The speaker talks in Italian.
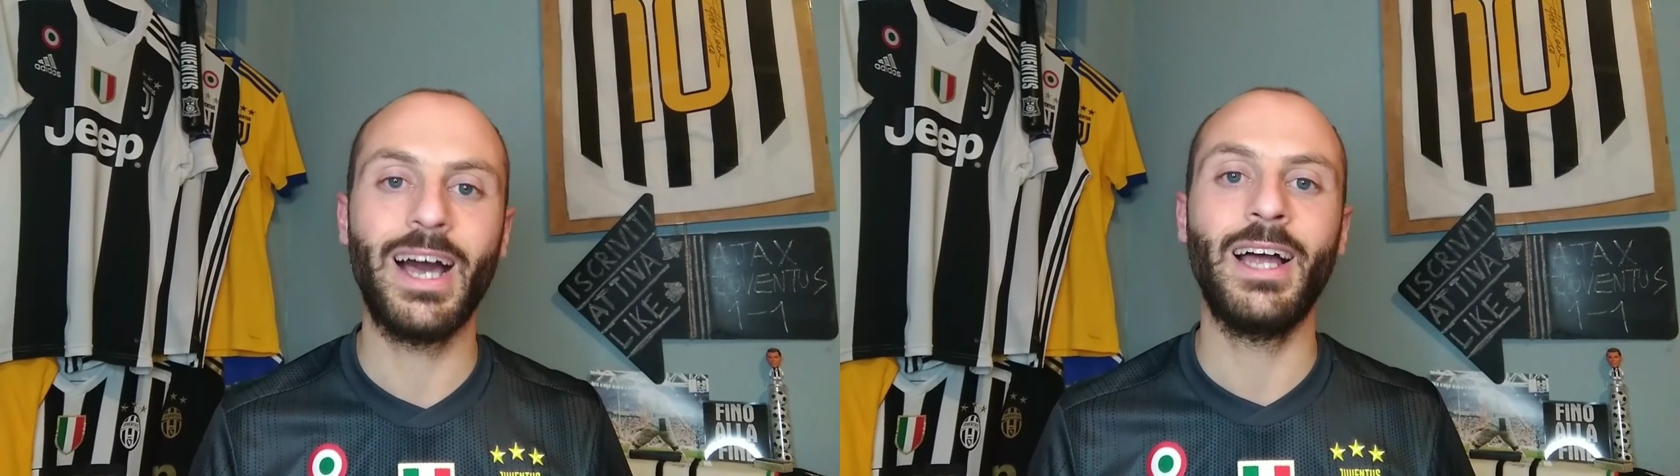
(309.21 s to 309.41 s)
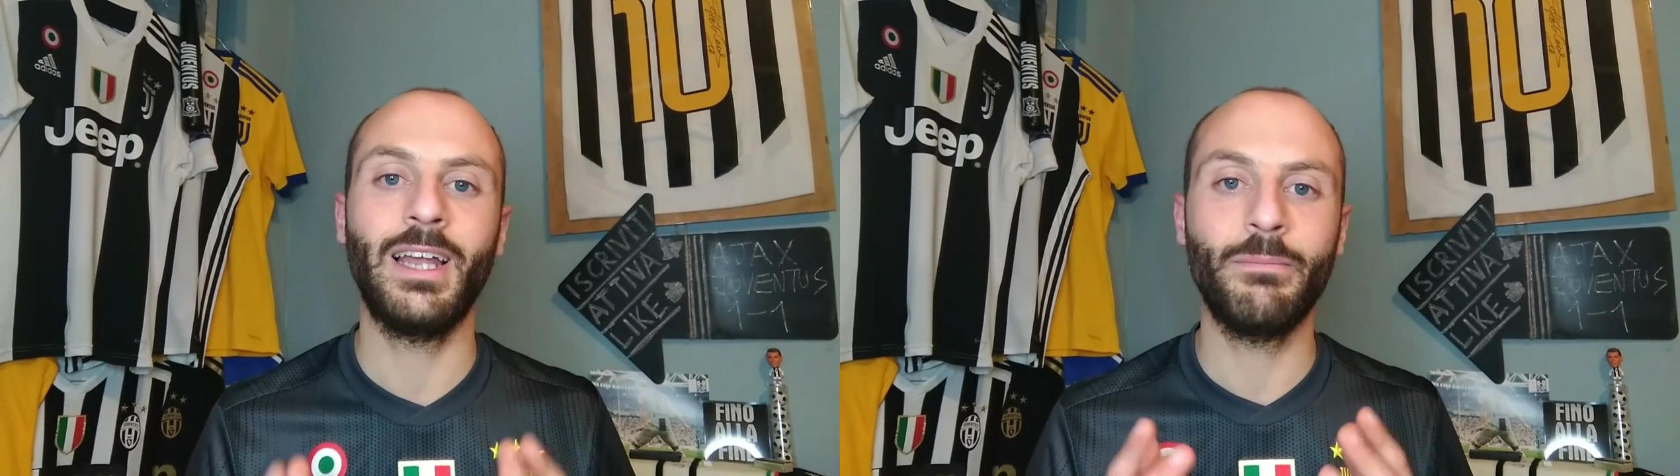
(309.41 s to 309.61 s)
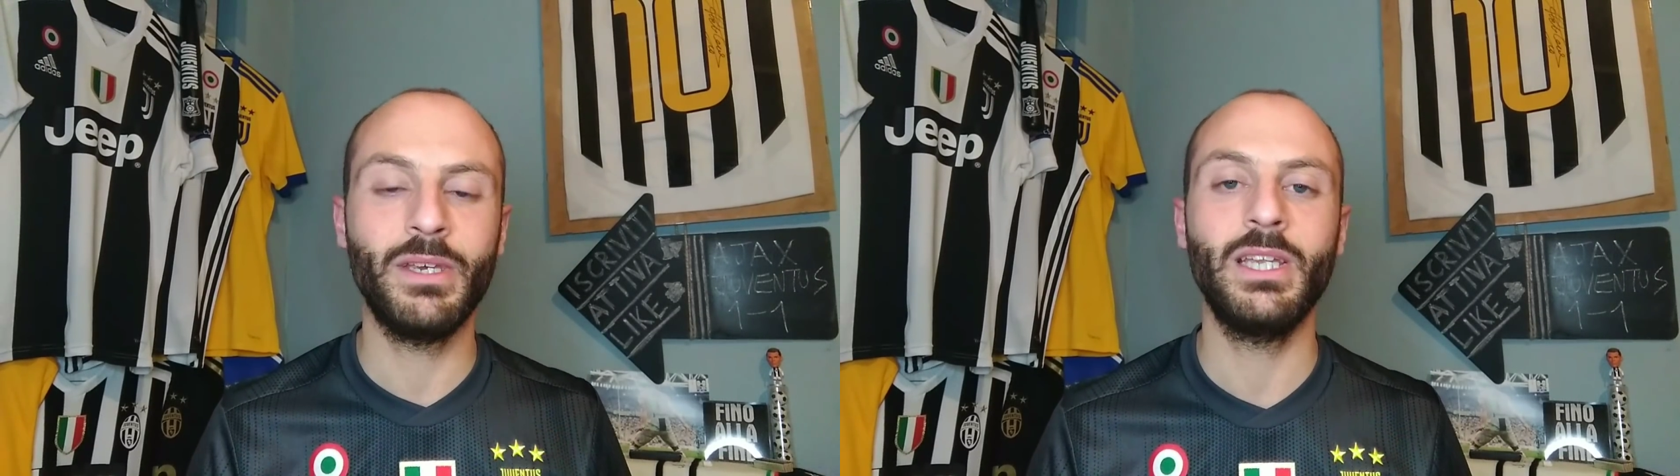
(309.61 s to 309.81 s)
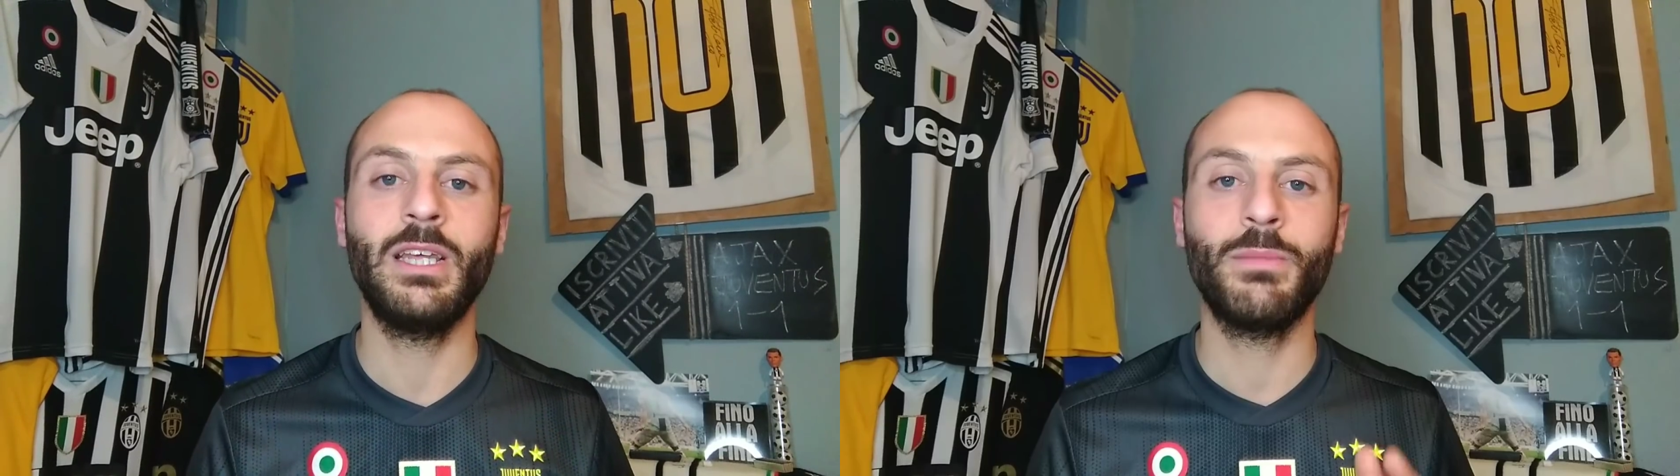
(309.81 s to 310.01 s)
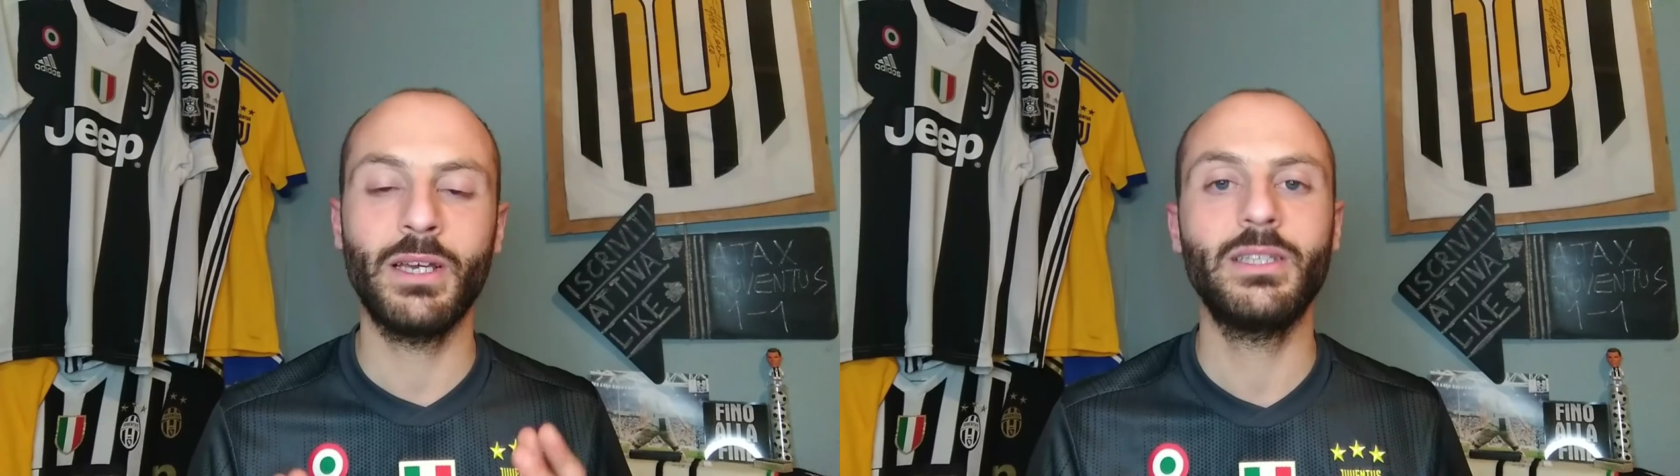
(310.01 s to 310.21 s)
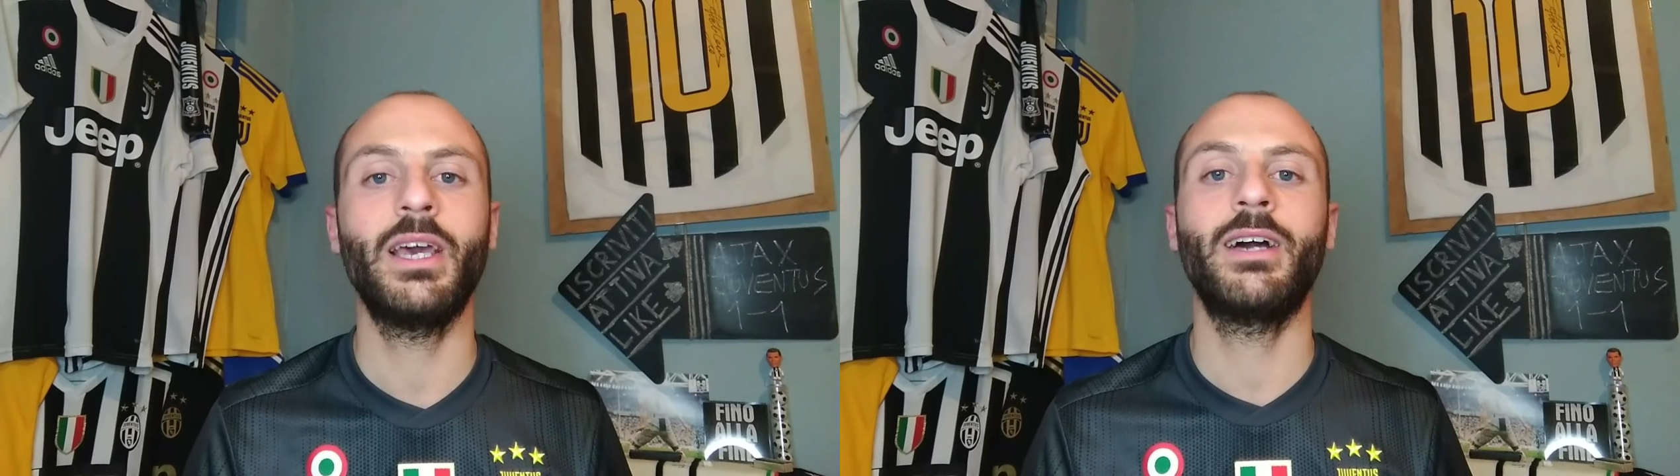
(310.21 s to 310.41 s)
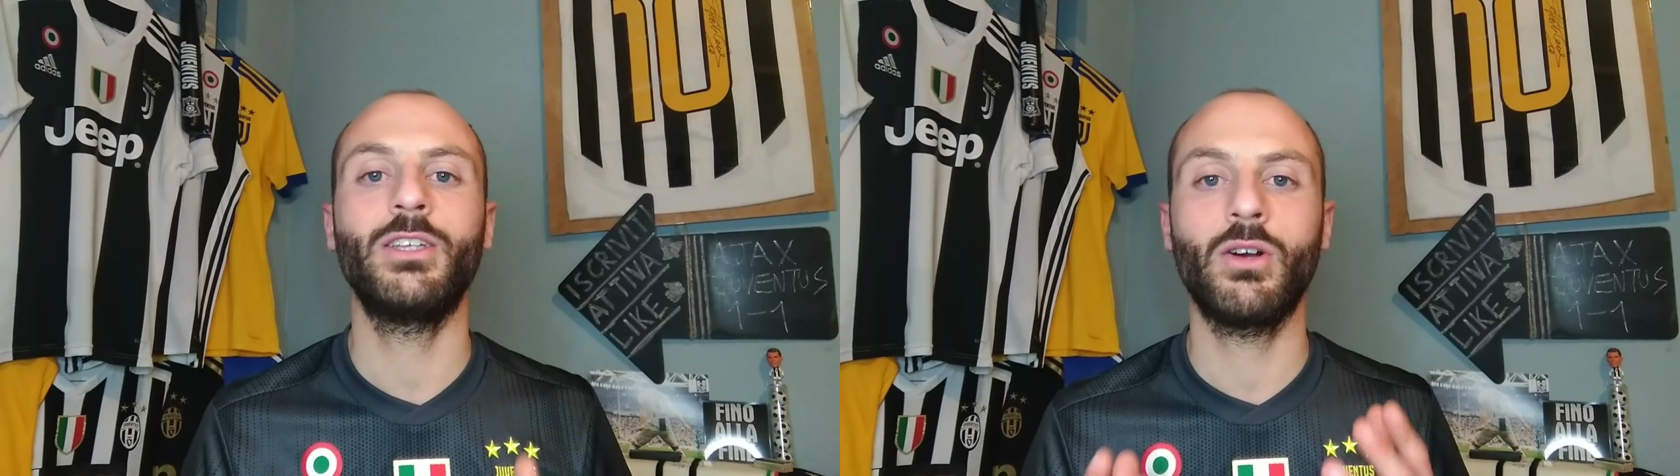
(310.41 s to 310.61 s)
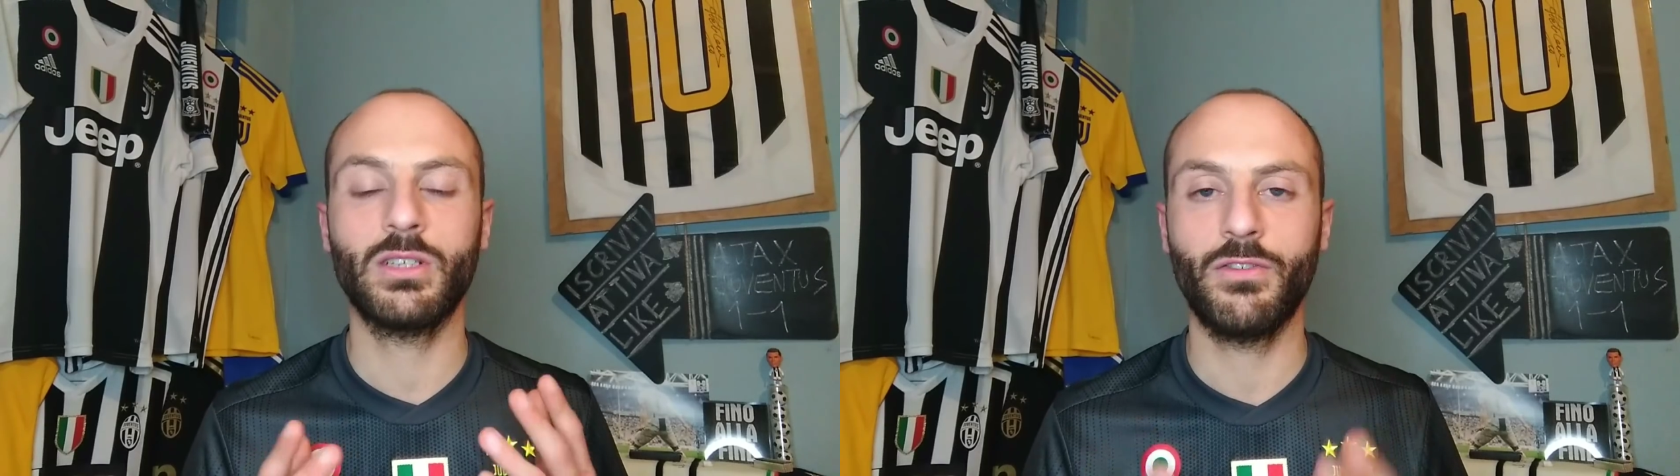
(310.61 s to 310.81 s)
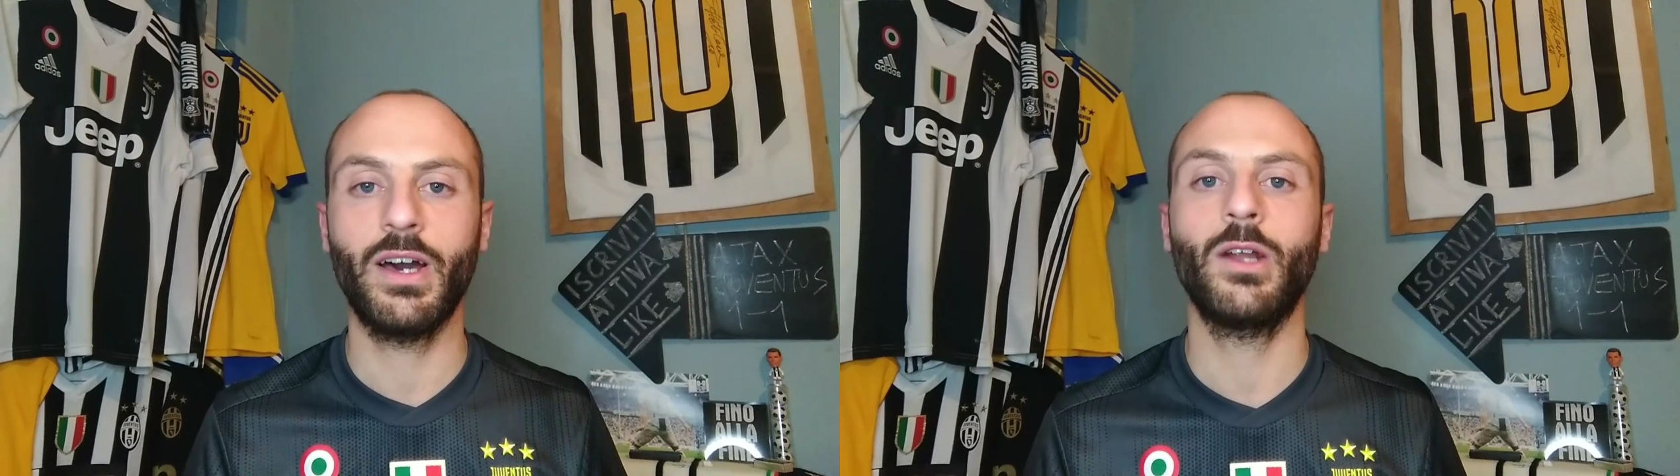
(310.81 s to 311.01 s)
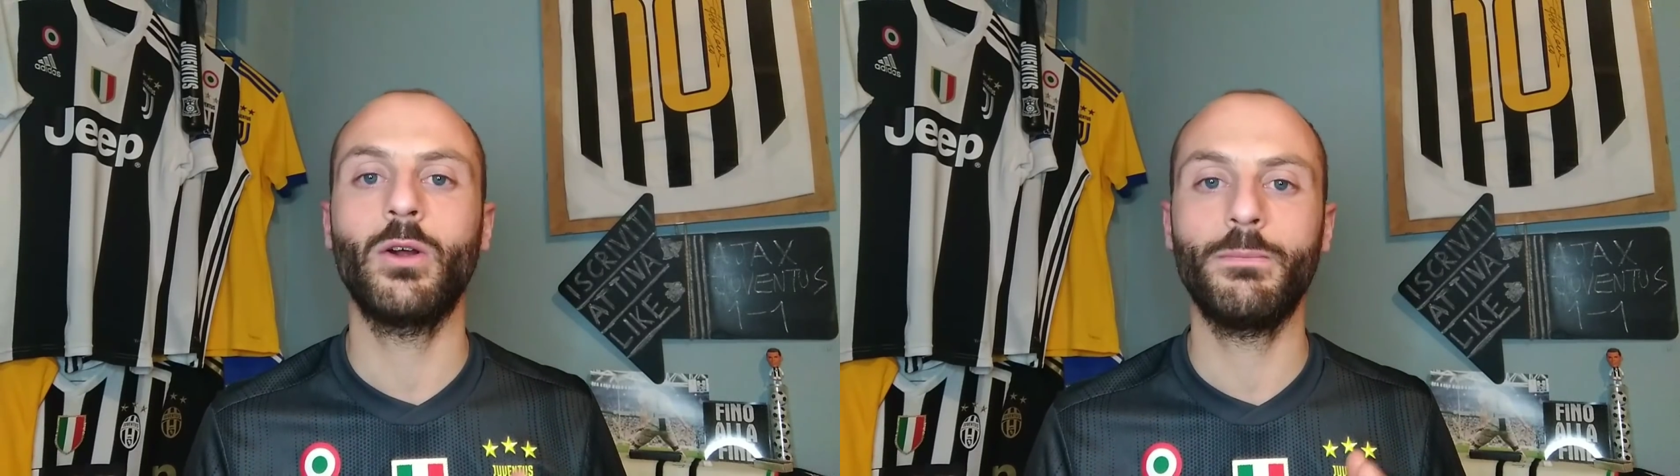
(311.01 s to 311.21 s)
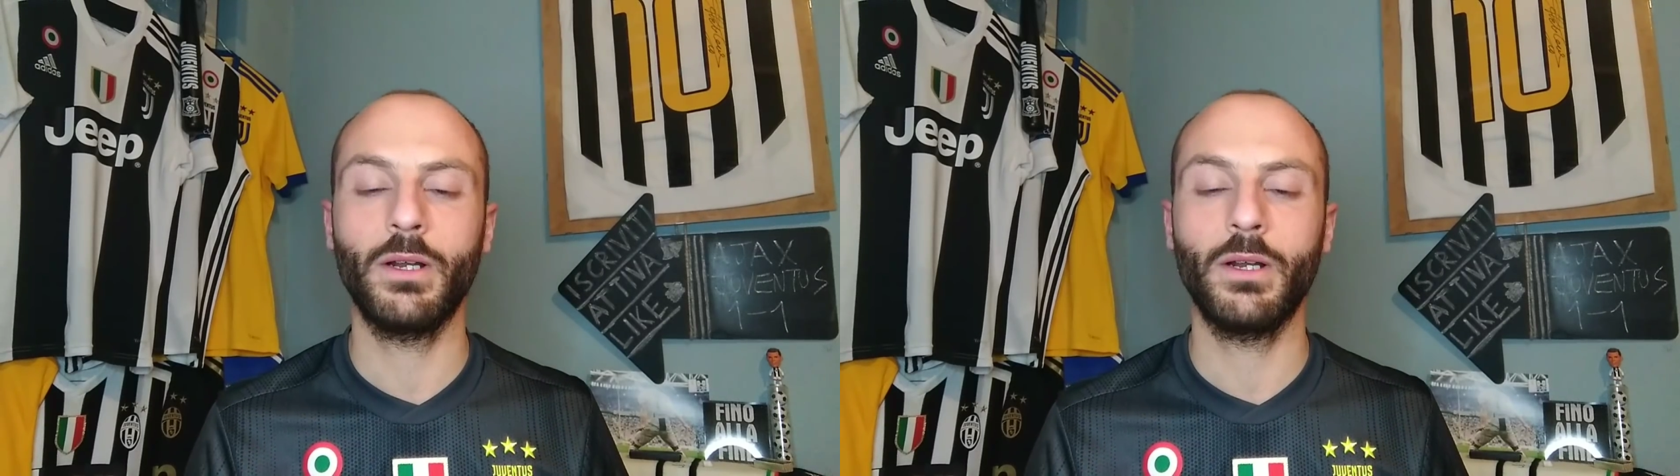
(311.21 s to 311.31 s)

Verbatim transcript: ha la minima idea di cosa fare col